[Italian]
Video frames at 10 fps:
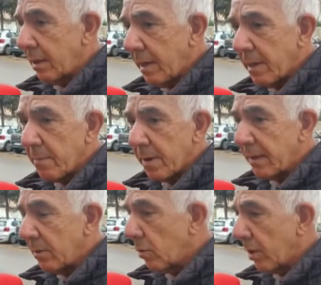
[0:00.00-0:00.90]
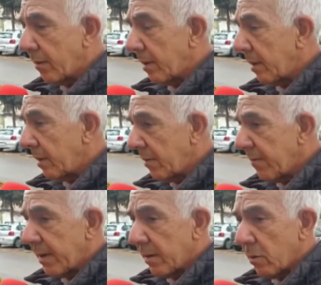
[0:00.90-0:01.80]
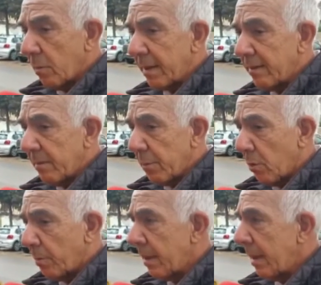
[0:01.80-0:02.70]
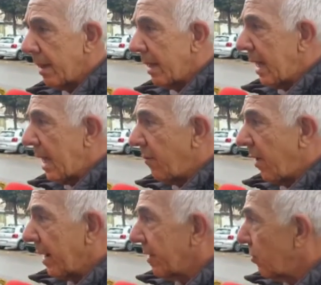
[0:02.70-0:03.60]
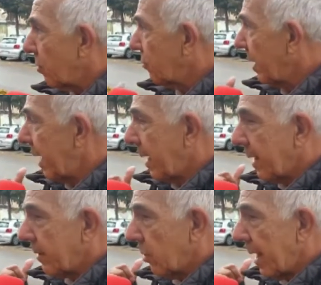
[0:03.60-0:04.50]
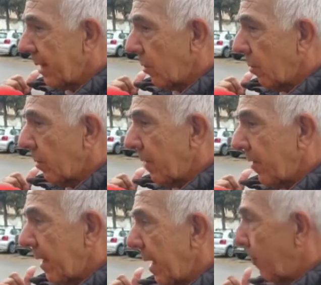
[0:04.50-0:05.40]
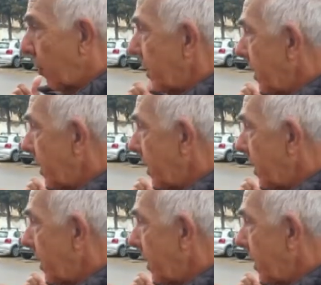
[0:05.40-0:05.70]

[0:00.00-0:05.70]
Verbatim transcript: degli imprenditori che intervennero con mezzi propri e i fanghi sono stati accantonati come li vediamo lì